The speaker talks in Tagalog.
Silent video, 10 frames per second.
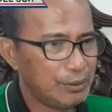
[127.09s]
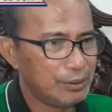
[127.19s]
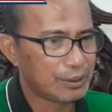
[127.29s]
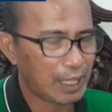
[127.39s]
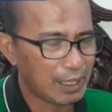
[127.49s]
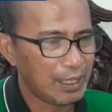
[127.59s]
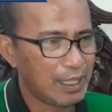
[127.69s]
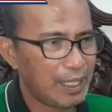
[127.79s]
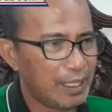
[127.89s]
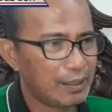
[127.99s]

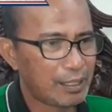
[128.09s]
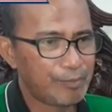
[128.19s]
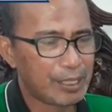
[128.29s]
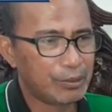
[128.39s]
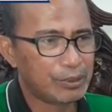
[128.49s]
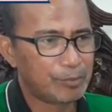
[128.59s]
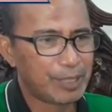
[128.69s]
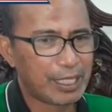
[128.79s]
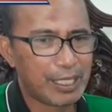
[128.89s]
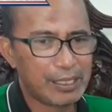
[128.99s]
sariling traffic code sa
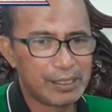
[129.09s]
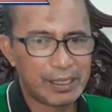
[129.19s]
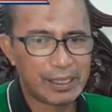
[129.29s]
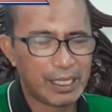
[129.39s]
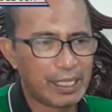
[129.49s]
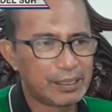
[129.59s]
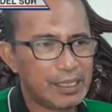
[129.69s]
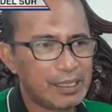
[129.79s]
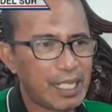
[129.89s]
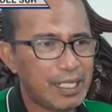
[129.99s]
Pagadian City. At
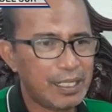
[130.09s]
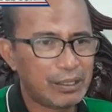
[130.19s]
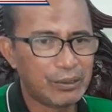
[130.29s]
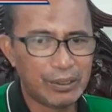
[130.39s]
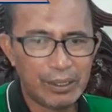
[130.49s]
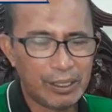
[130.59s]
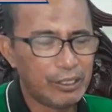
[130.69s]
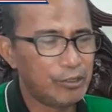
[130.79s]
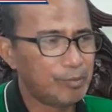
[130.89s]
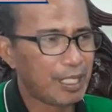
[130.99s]
isa dito,
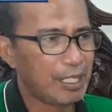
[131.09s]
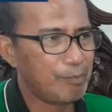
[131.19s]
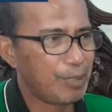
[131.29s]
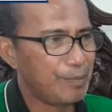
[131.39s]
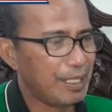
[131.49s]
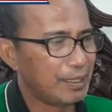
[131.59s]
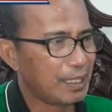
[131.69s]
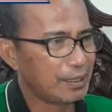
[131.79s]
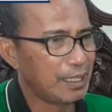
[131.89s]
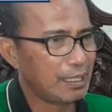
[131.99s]
yung pag-implement
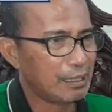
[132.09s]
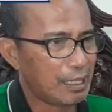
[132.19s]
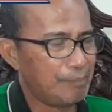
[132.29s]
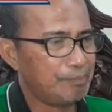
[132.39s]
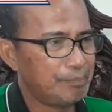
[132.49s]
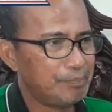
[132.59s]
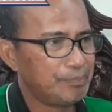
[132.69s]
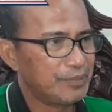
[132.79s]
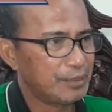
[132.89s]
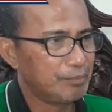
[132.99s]
natin ng clamp,
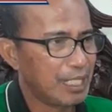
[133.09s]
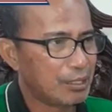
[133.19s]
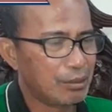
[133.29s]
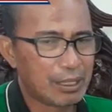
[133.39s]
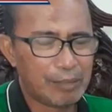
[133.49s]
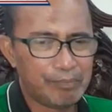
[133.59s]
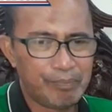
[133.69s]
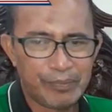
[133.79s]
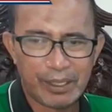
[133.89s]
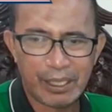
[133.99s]
vehicle clamp.
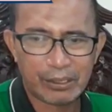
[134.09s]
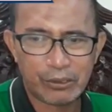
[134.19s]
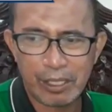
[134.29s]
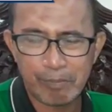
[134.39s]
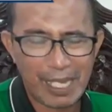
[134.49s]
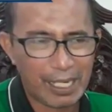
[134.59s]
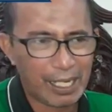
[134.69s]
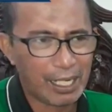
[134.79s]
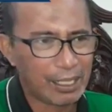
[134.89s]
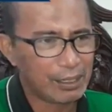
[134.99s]
Ito ay
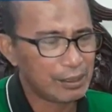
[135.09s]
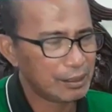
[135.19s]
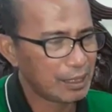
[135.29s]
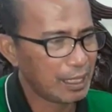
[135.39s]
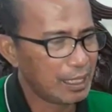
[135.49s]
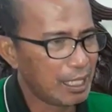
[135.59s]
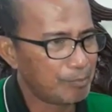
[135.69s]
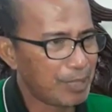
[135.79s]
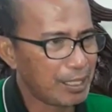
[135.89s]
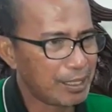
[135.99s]
para sa
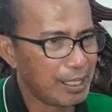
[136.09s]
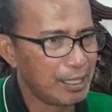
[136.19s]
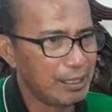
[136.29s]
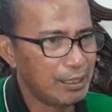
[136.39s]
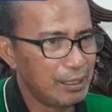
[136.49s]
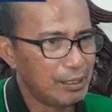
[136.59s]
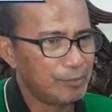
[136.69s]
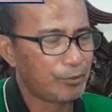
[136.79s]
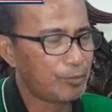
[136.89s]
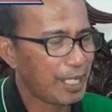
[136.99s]
illegal parking,
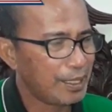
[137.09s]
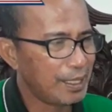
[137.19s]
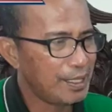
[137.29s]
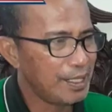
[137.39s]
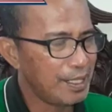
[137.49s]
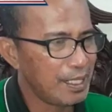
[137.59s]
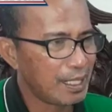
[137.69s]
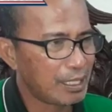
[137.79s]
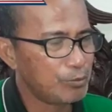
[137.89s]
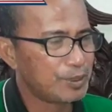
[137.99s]
provided hindi
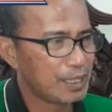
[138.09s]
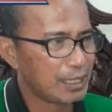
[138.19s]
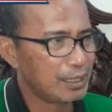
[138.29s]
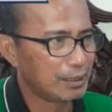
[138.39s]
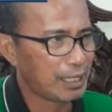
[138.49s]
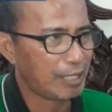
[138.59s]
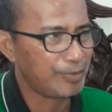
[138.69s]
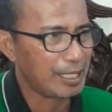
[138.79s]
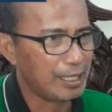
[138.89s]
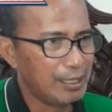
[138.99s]
niya ka-obstruct ng
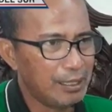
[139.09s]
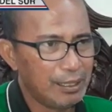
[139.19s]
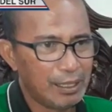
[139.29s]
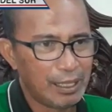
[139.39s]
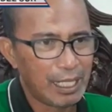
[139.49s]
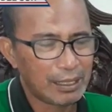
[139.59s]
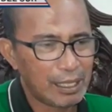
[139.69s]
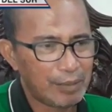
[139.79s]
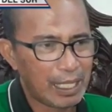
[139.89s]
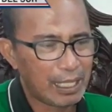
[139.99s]
traffic. Lahat
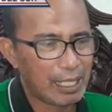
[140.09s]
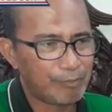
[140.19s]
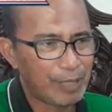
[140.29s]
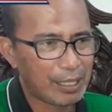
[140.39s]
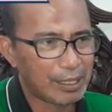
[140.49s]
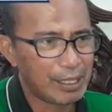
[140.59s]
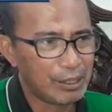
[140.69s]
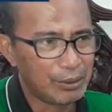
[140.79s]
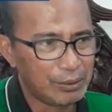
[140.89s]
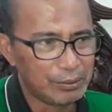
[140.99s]
ng illegal parking
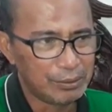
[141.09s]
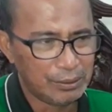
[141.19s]
yung